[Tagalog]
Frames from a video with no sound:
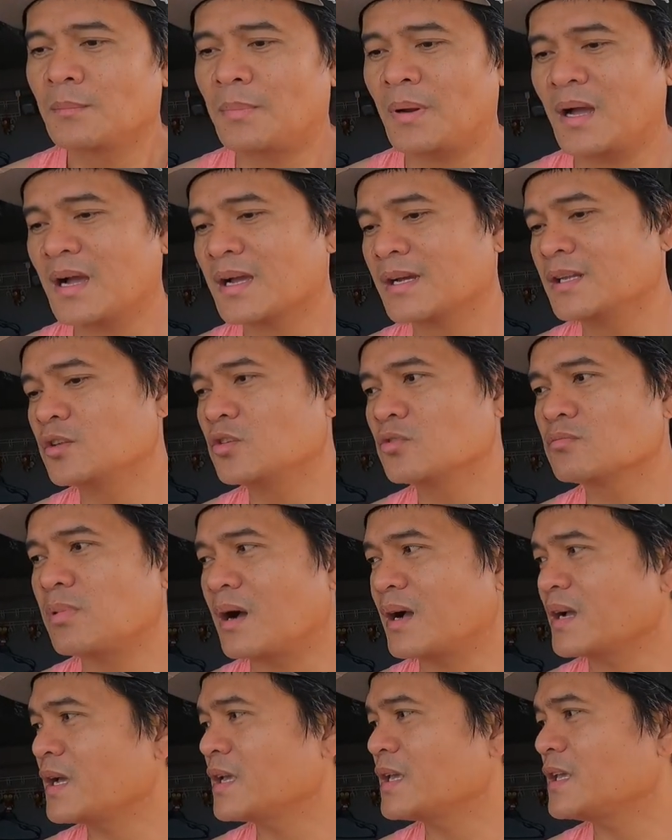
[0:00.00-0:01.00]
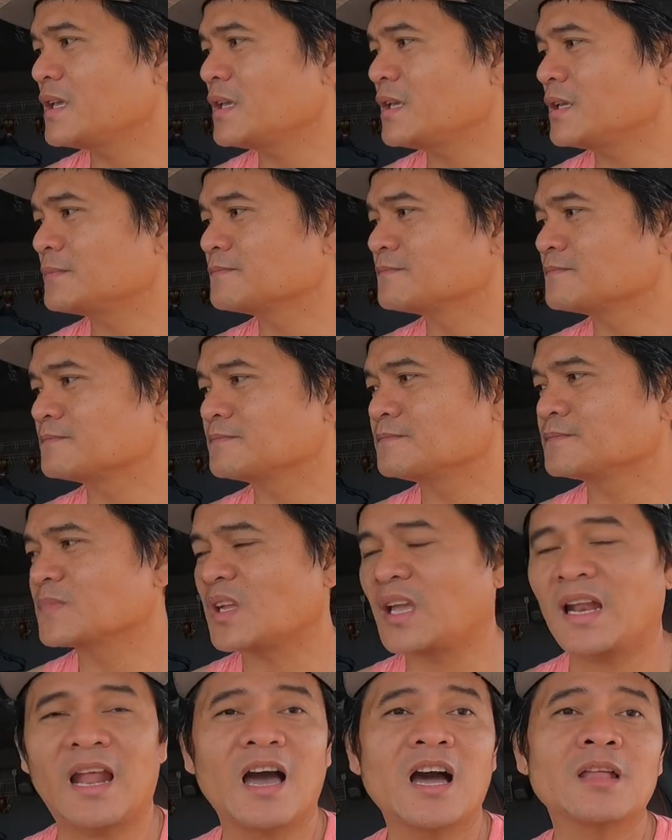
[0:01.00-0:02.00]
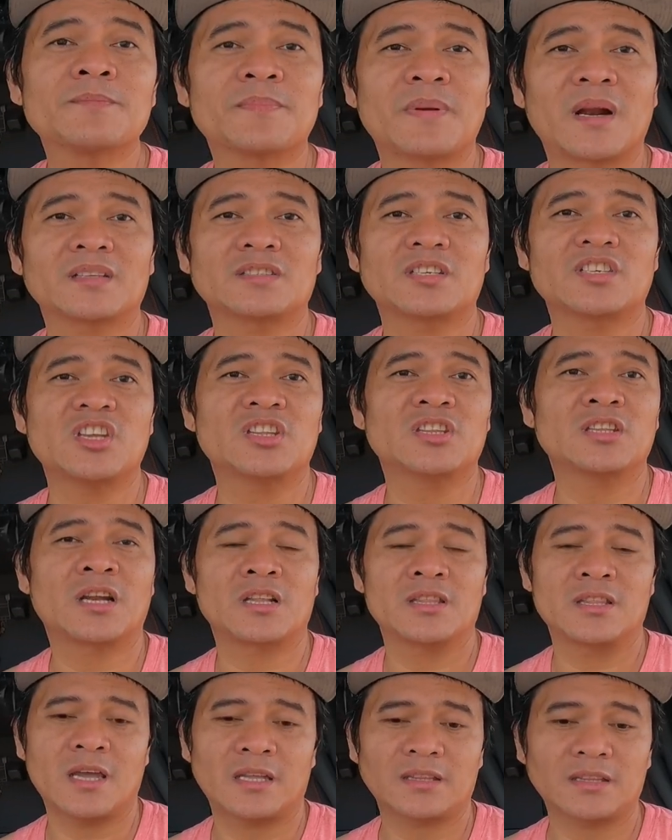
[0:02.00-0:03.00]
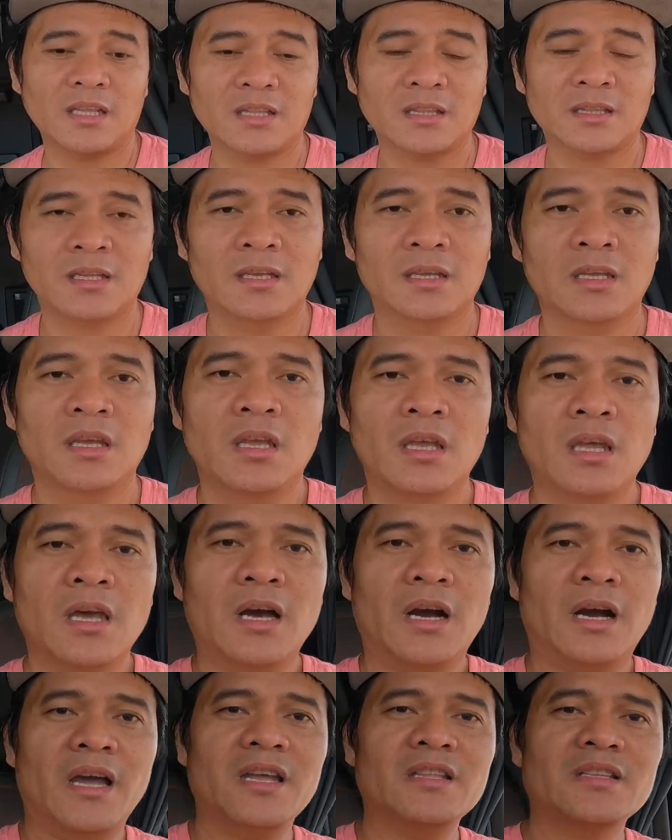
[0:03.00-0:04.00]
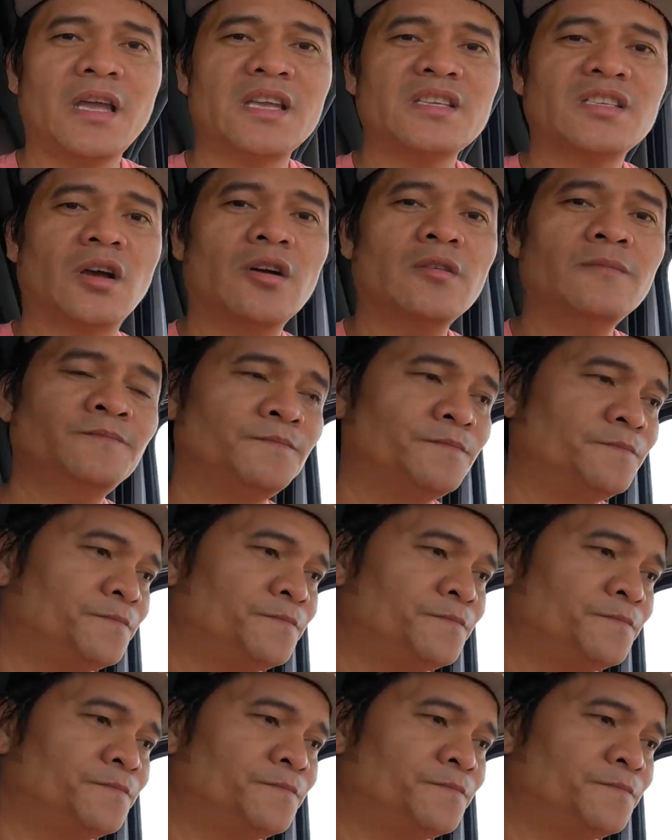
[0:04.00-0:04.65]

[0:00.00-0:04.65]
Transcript: pang ganitong bagay kailangan practicein na rin natin ayan guys oh